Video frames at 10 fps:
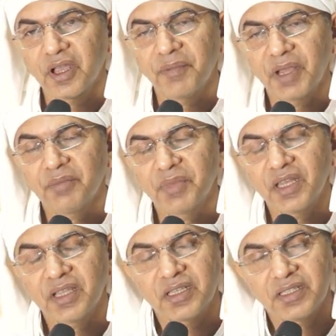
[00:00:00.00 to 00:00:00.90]
हमारा
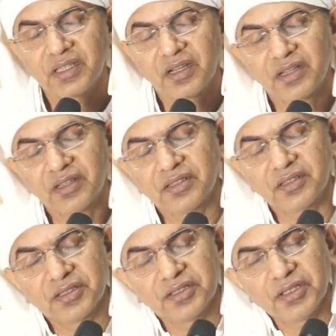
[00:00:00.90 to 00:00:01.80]
मन एक ही था
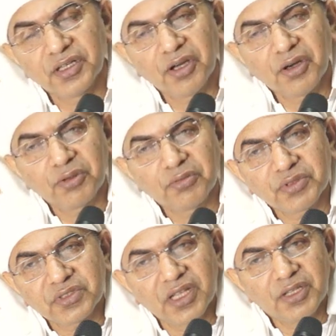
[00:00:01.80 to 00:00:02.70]
और वो
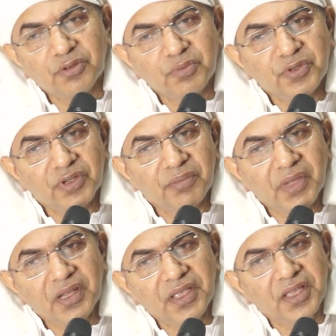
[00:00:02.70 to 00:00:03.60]
सारी गोपियों का
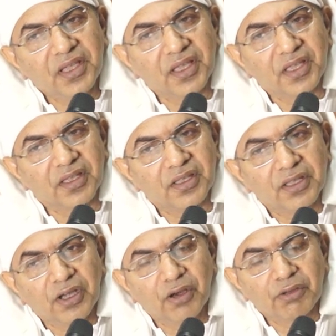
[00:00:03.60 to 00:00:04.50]
मन एक है
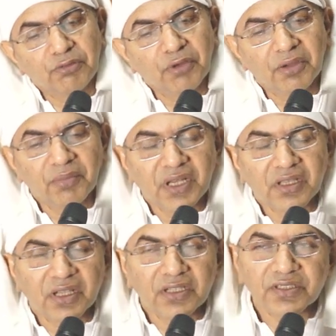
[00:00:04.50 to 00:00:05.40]
और वह मन
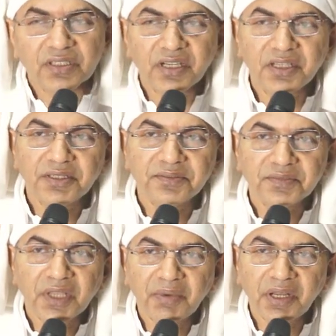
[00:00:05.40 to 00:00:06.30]
कृष्ण का है
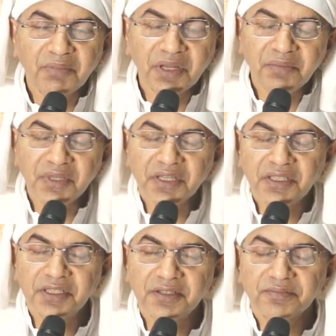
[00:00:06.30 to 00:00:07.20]
हमारा मन भी
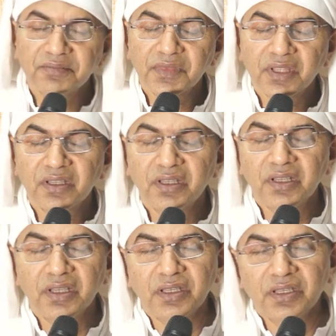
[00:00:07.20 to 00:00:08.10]
नहीं है
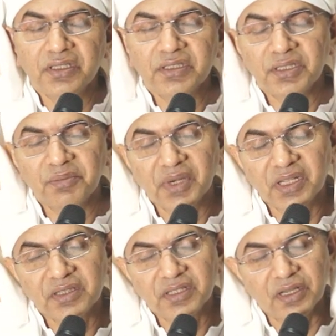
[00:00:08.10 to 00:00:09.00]
इससे
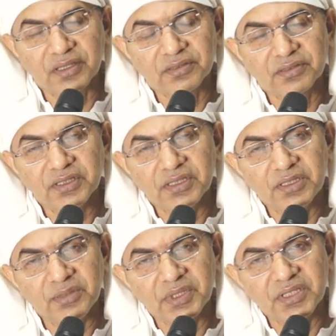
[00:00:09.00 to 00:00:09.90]
बड़ा त्याग
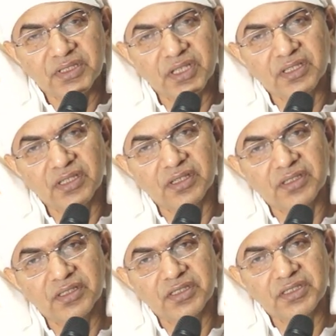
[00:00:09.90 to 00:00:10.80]
इससे बड़ी
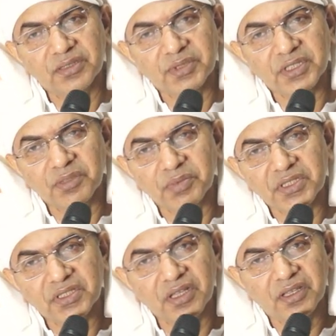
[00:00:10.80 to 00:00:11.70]
साधना इससे बड़ी
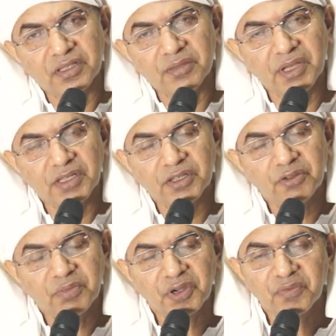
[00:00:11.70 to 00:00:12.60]
तपस्या हिमालय की
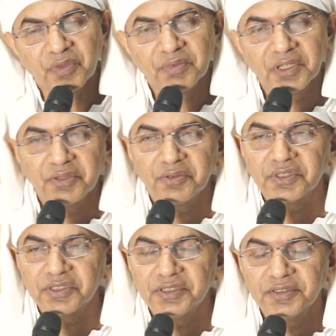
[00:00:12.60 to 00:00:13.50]
गुफाओं में भी नहीं हो
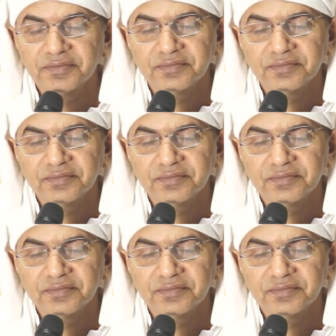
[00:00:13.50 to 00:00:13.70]
सकती